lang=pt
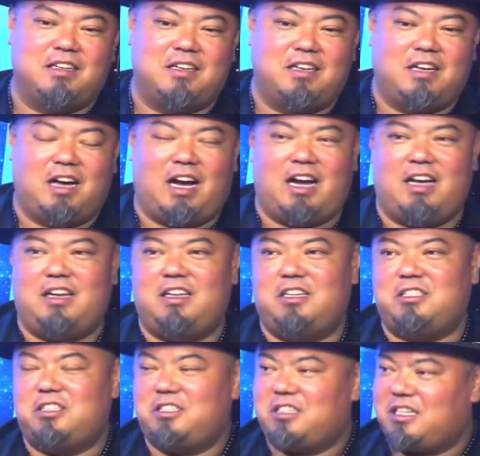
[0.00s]
Ali a
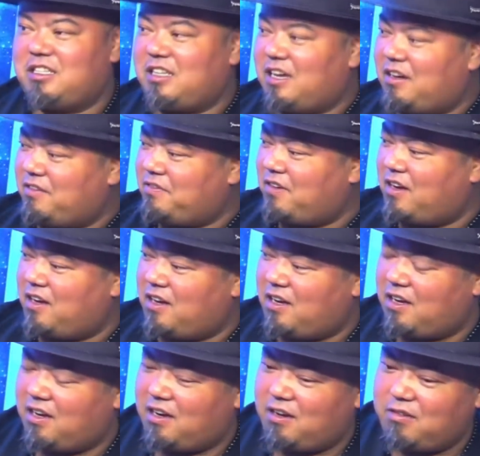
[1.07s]
gente já
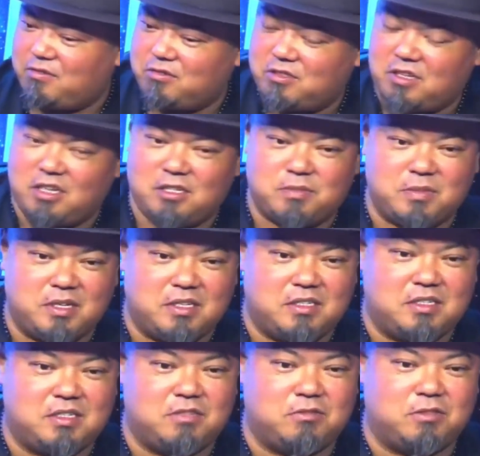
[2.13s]
tava uns seis
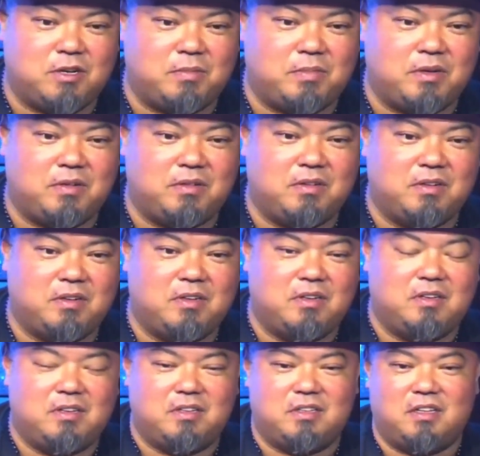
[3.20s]
meses no Japão,
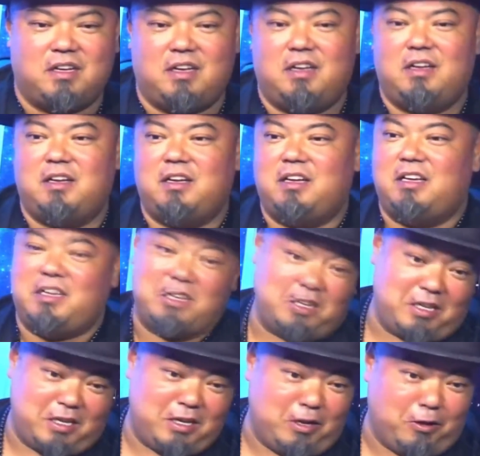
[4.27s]
né?
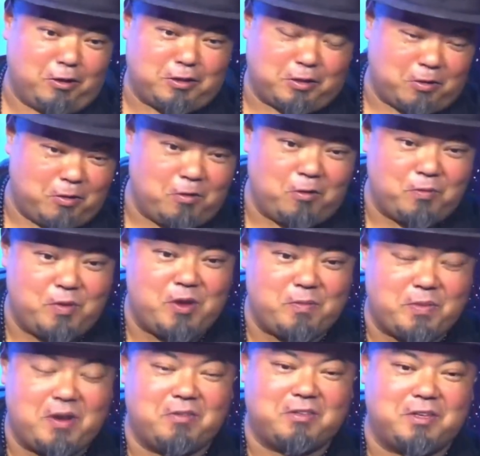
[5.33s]
E, e outra, eu arrumei
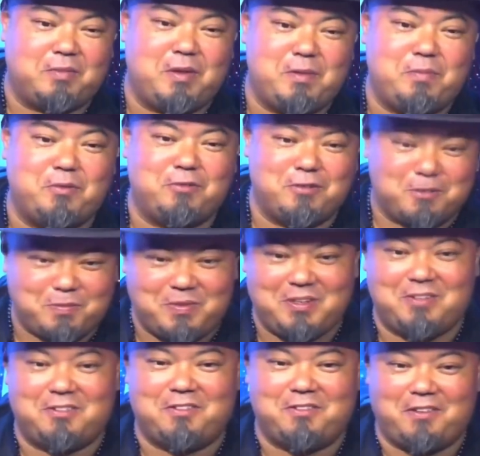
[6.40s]
emprego também por um
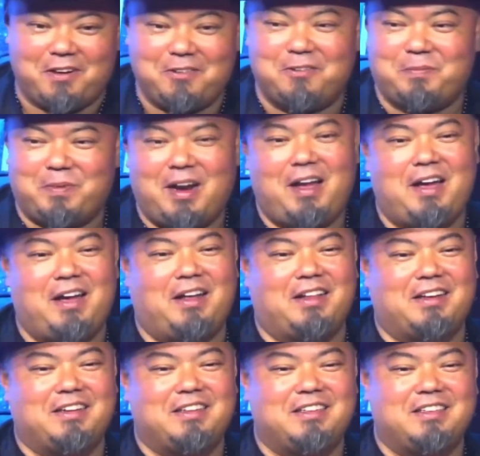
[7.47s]
espírito que falou pra ela.
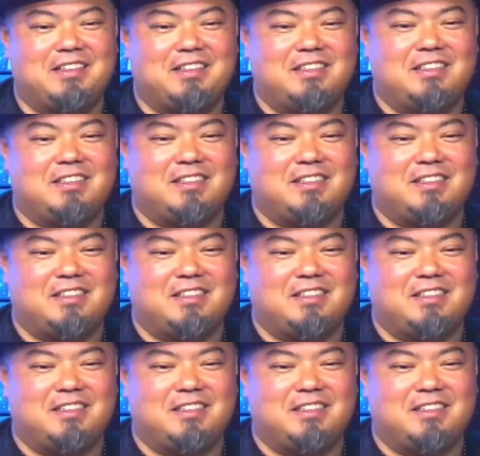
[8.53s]
Sério?